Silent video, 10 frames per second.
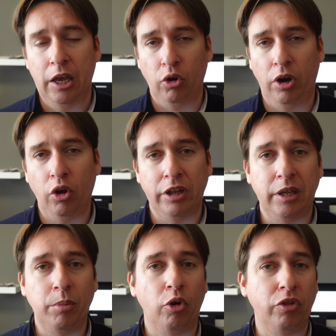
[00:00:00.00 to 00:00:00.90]
con el
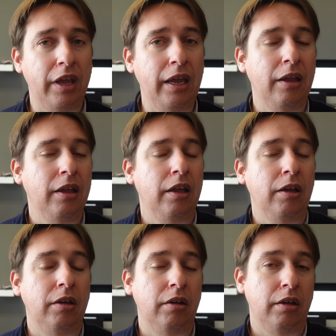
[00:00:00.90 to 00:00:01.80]
objetivo de
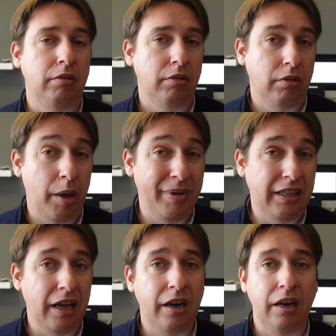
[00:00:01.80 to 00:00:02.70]

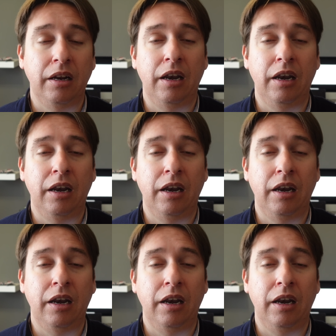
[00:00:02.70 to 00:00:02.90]
evitar